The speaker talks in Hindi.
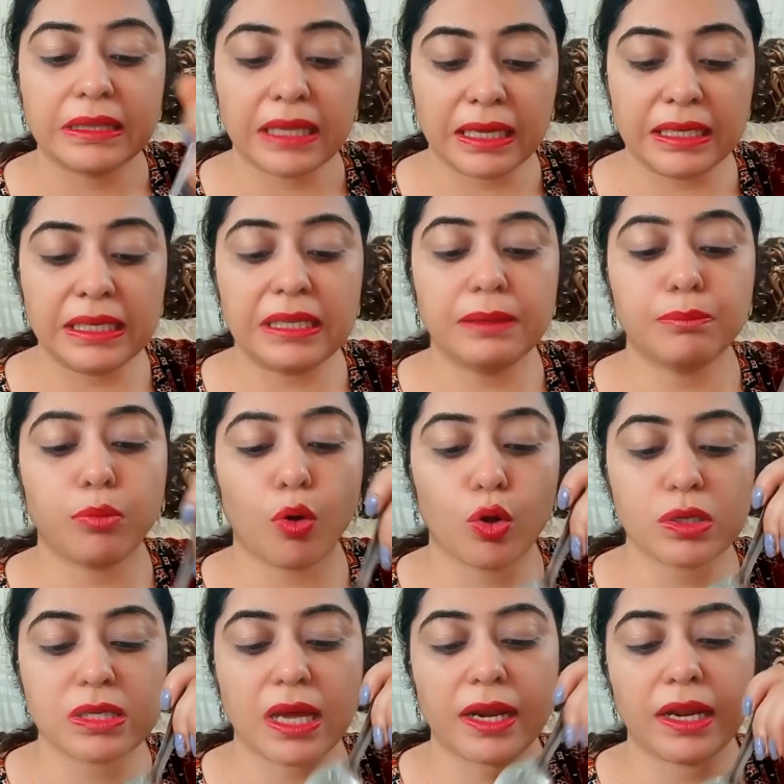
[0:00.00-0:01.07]
दही
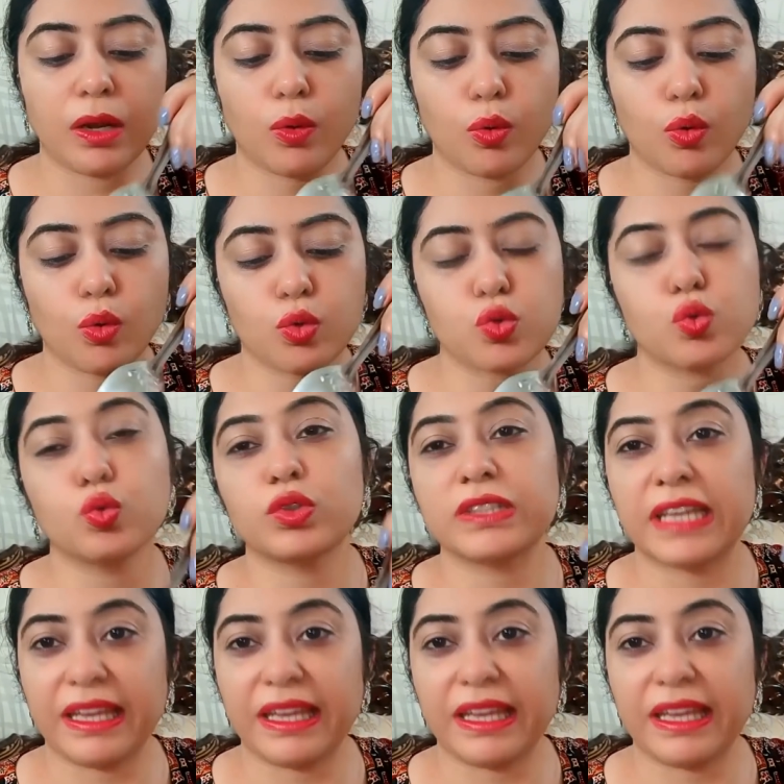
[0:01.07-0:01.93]
बहुत सारे लोगों को सूट